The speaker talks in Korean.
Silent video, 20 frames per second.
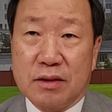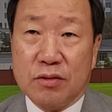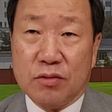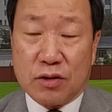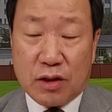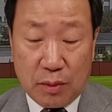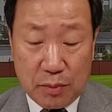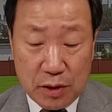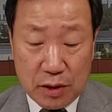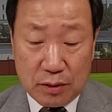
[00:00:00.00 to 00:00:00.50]

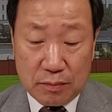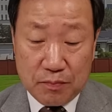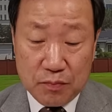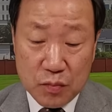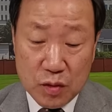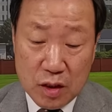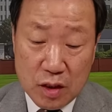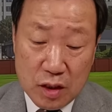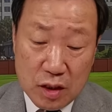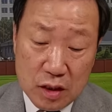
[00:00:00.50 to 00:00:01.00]
왜냐하면
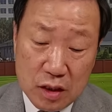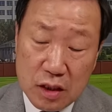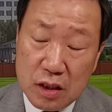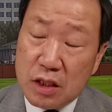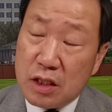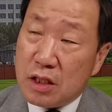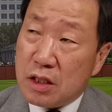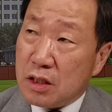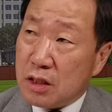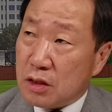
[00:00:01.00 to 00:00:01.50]

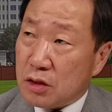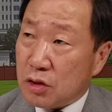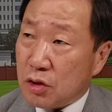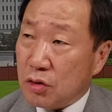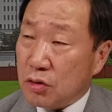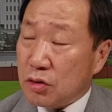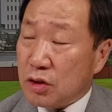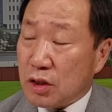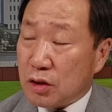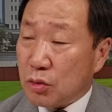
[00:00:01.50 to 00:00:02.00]
이
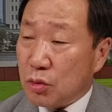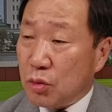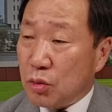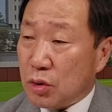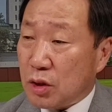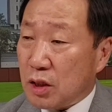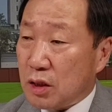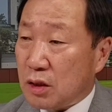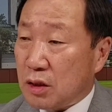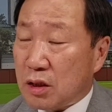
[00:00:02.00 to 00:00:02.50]
정자동
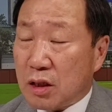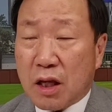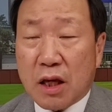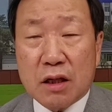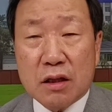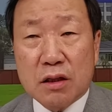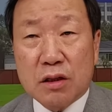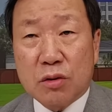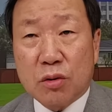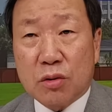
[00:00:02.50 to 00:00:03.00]
호텔 특혜
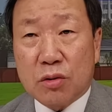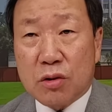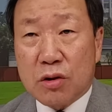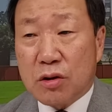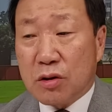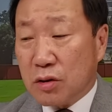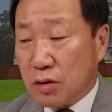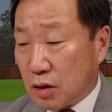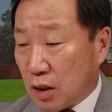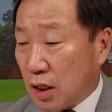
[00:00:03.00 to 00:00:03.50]

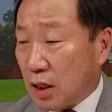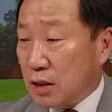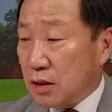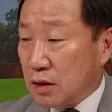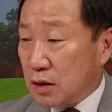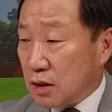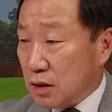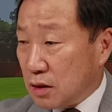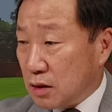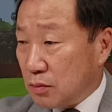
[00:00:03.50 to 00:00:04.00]
의혹을
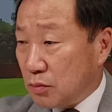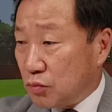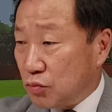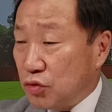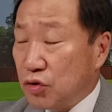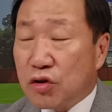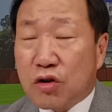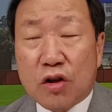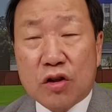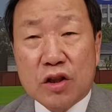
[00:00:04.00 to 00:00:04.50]
하는 그
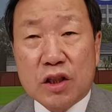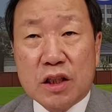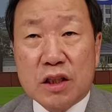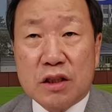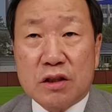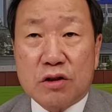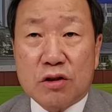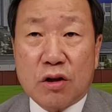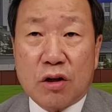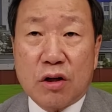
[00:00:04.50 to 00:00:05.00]
문건이
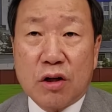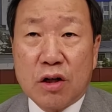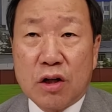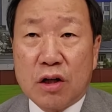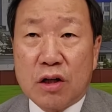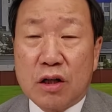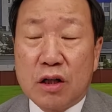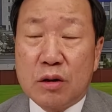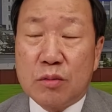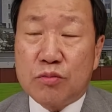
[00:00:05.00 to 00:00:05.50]
있죠.
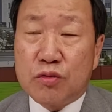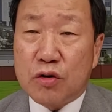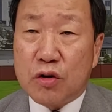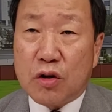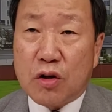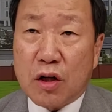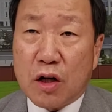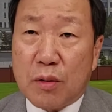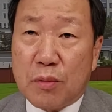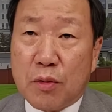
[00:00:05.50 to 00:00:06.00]
그
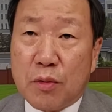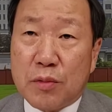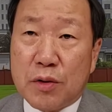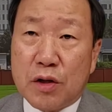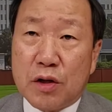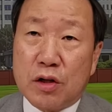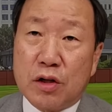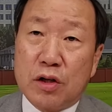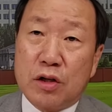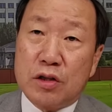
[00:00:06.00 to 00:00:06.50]
문건에
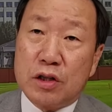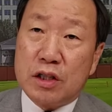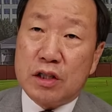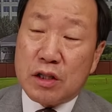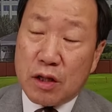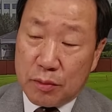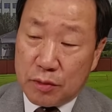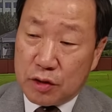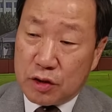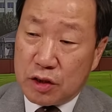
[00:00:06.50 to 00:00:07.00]
보면
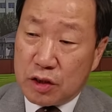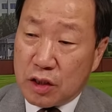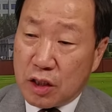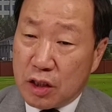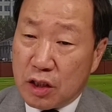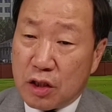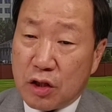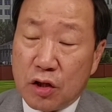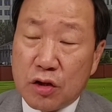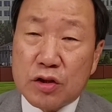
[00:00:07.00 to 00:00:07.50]
이재명
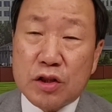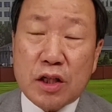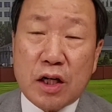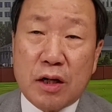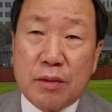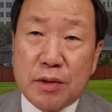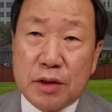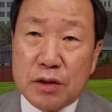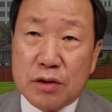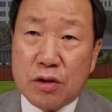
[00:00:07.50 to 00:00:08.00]
시장이
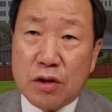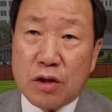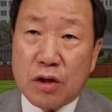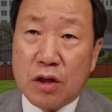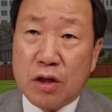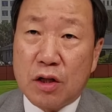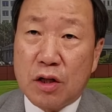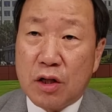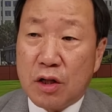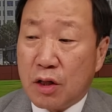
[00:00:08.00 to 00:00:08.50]

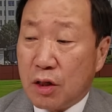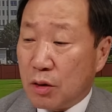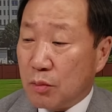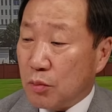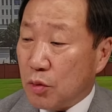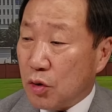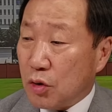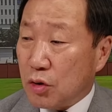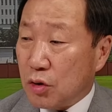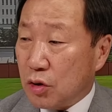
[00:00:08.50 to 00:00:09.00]
결제하면서
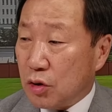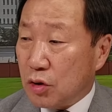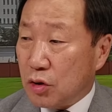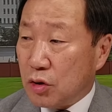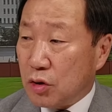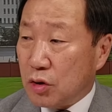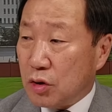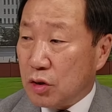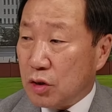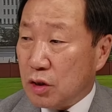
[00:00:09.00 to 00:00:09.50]

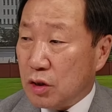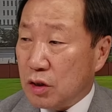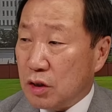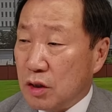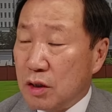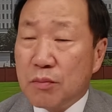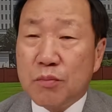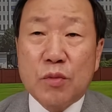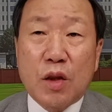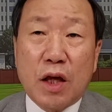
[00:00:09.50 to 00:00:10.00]
뭐
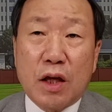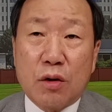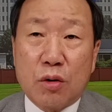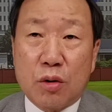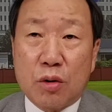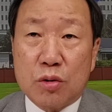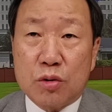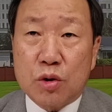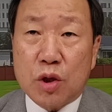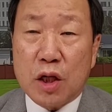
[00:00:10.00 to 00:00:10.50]

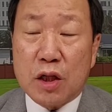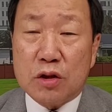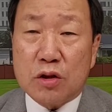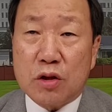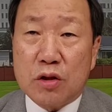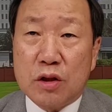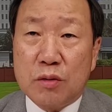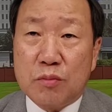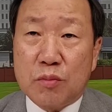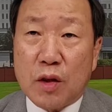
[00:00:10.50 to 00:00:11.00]
임대료,
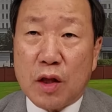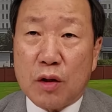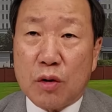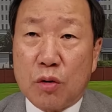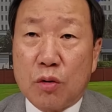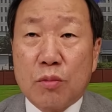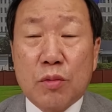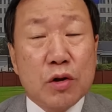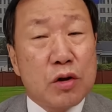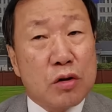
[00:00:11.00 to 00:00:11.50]
최저
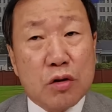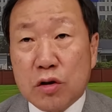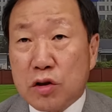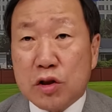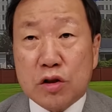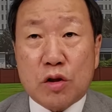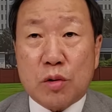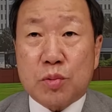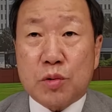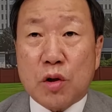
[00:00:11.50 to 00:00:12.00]
임대료 뭐 이런 걸
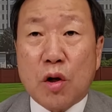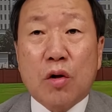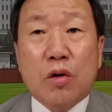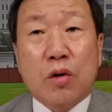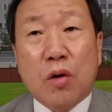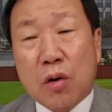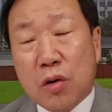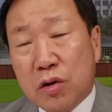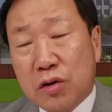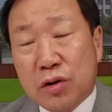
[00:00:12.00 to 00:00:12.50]
직접 써
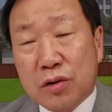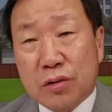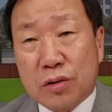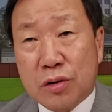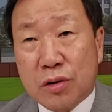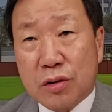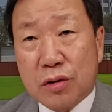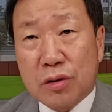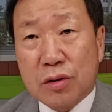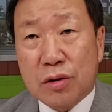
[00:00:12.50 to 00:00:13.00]

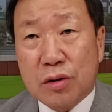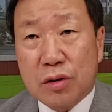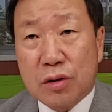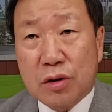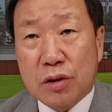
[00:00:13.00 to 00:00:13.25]
넣거든요.